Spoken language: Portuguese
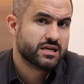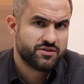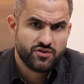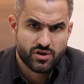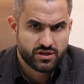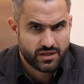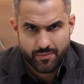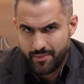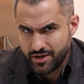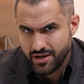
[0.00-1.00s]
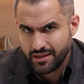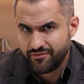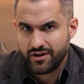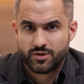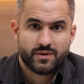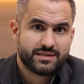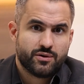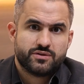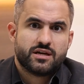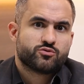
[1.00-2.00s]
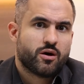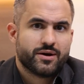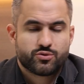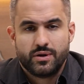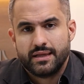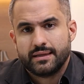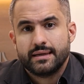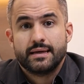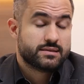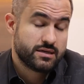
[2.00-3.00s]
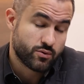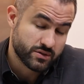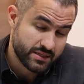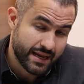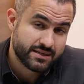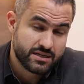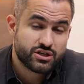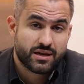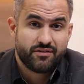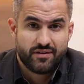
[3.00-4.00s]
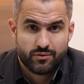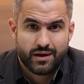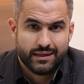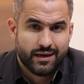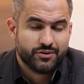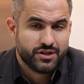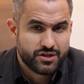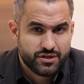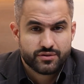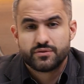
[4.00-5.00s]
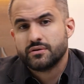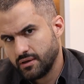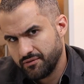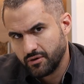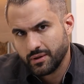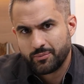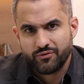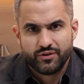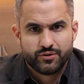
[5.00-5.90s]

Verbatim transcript: Esse vídeo é extremamente relevante para a saúde sexual masculina. Se considera se inscrever no canal diante disso e vamos lá para o